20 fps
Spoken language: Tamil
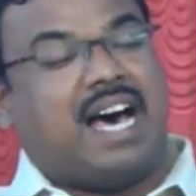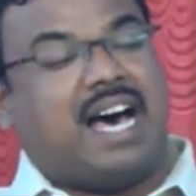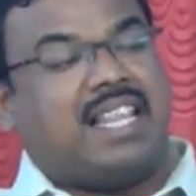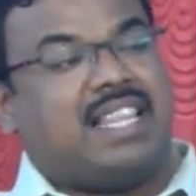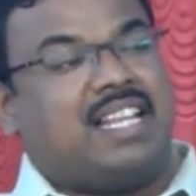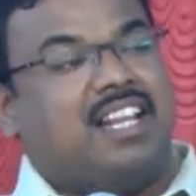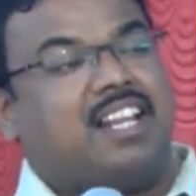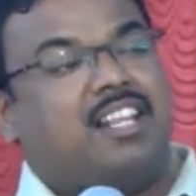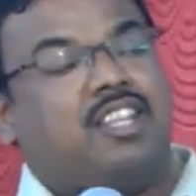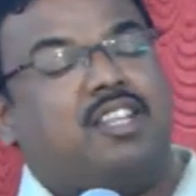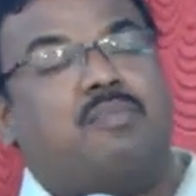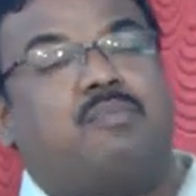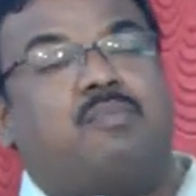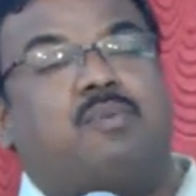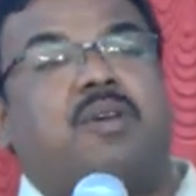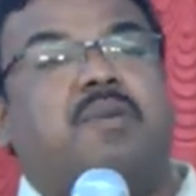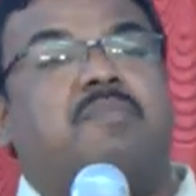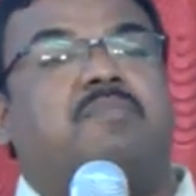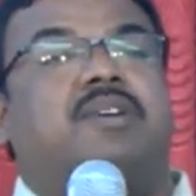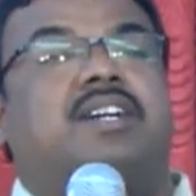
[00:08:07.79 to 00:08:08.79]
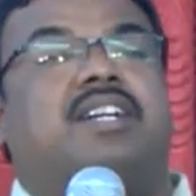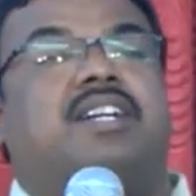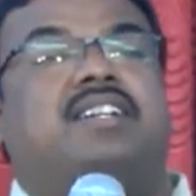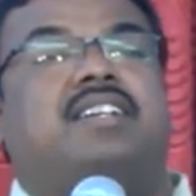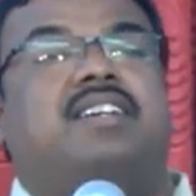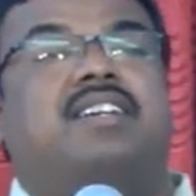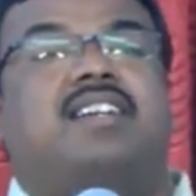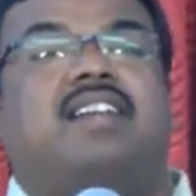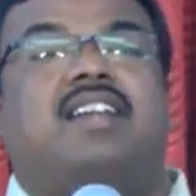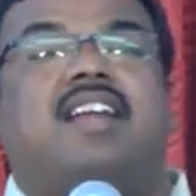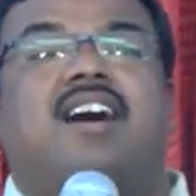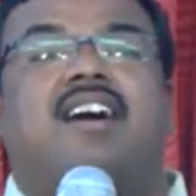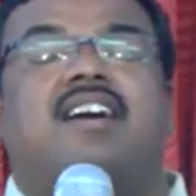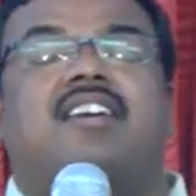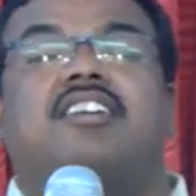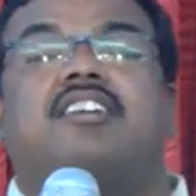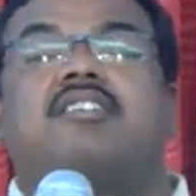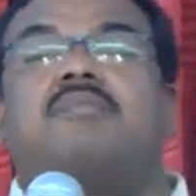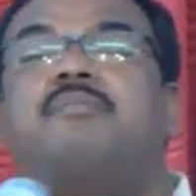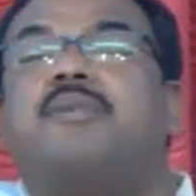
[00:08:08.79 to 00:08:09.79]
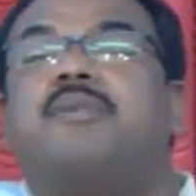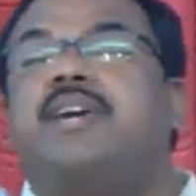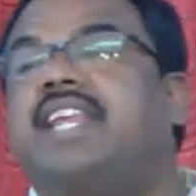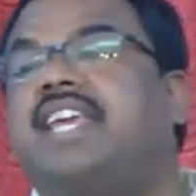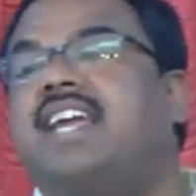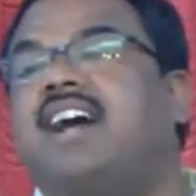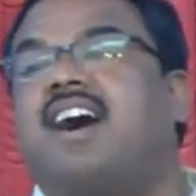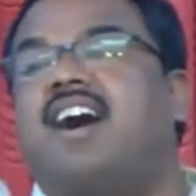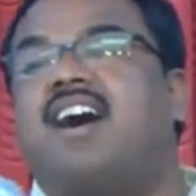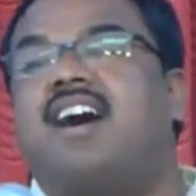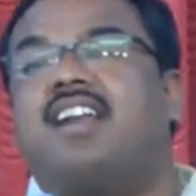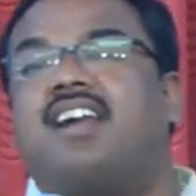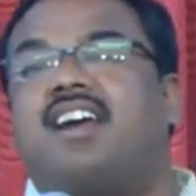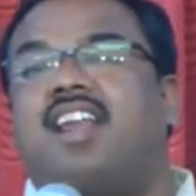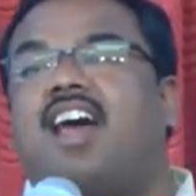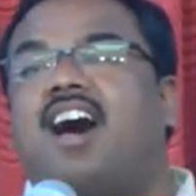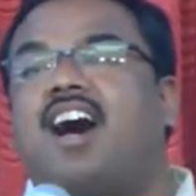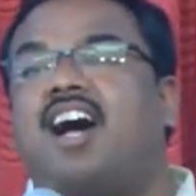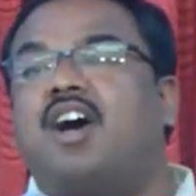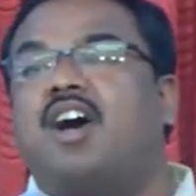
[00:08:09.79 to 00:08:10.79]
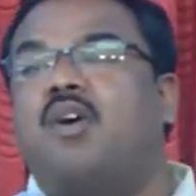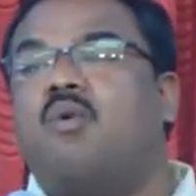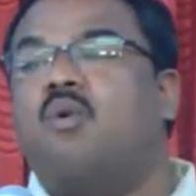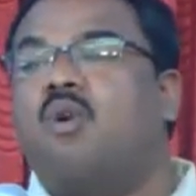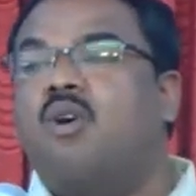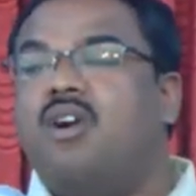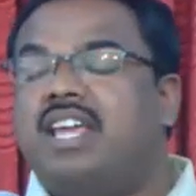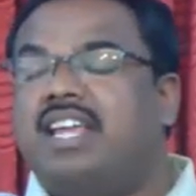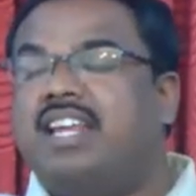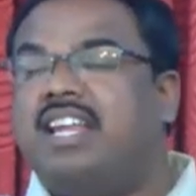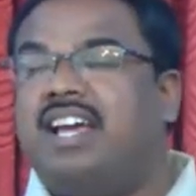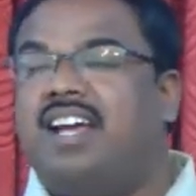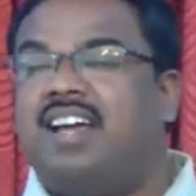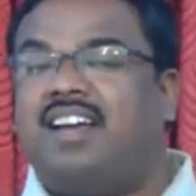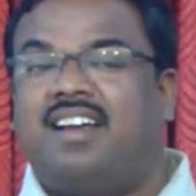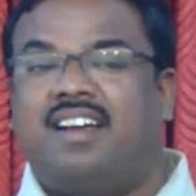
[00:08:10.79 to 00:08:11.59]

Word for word: அதிலிருந்து புறப்பட்டு நான்கு பெரிய ஆறுகளாக ஓடின